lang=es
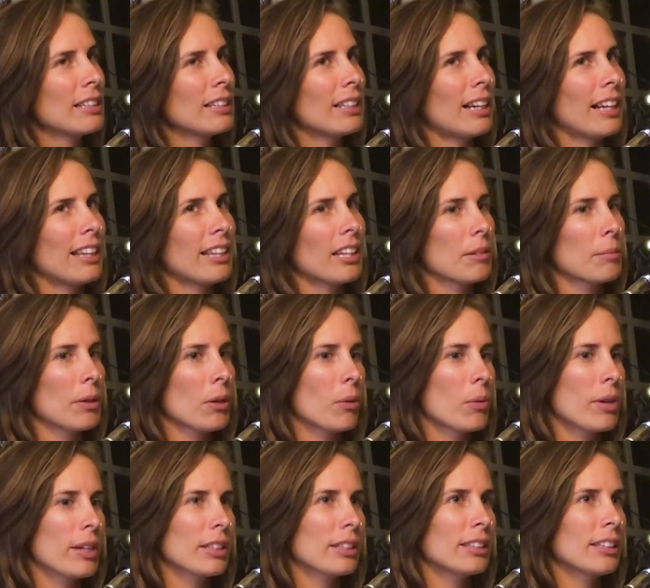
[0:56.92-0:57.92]
al darme
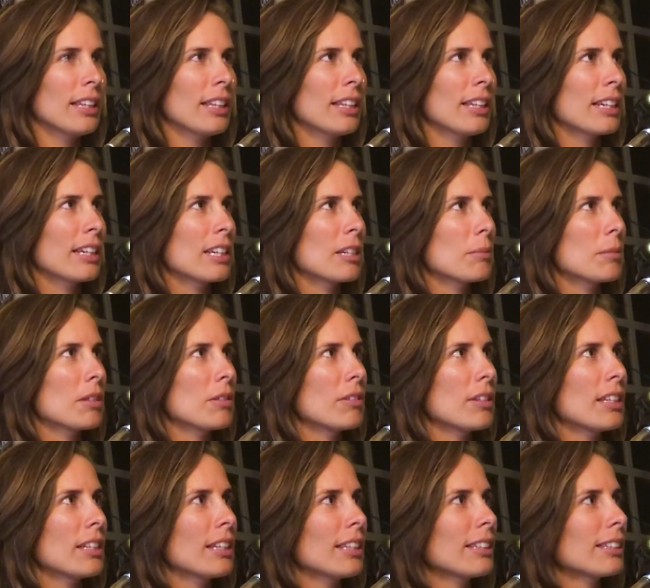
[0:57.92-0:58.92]
cuenta de que mi
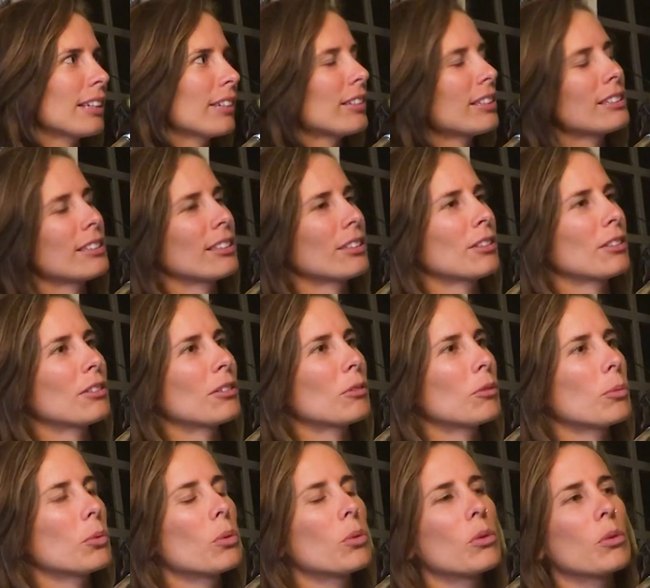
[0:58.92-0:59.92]
vida estaba siendo
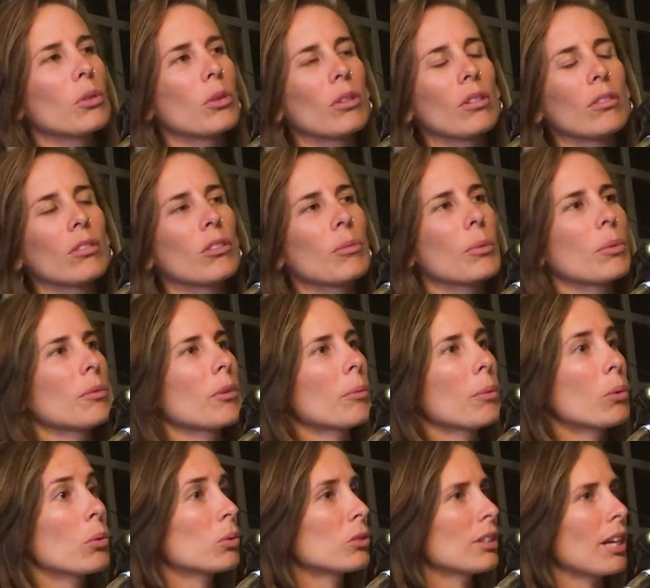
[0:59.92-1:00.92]
muy... No
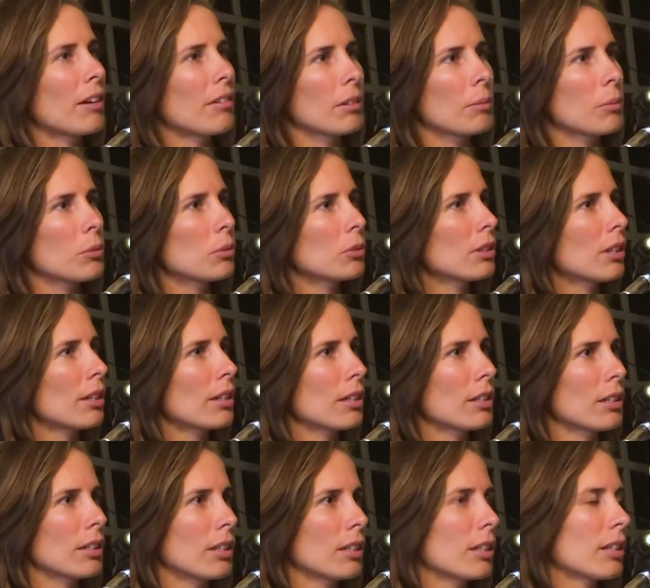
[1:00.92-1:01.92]
me, gustaba, no me gustaba
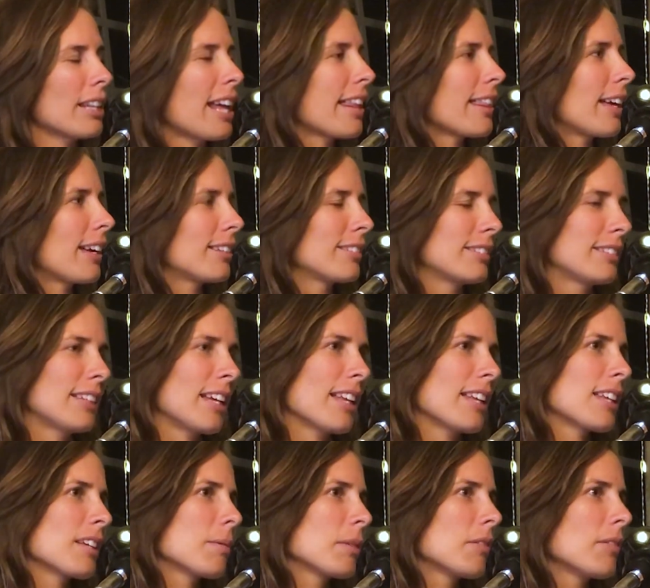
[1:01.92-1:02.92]
ni nada,
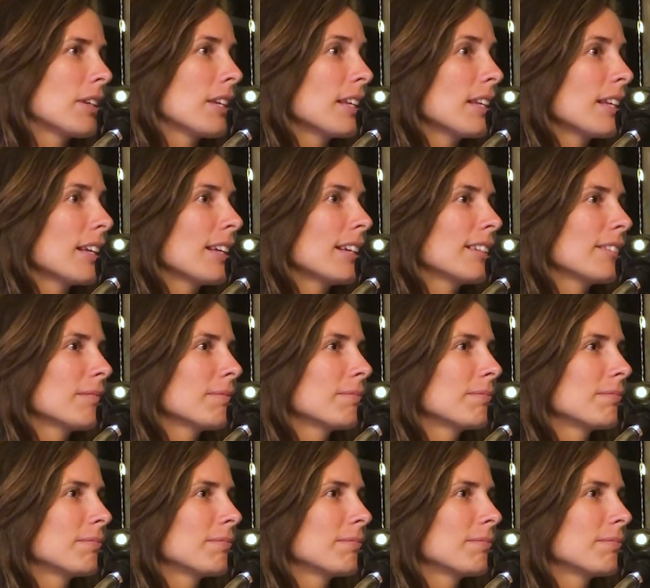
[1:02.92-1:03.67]
nada de mi vida.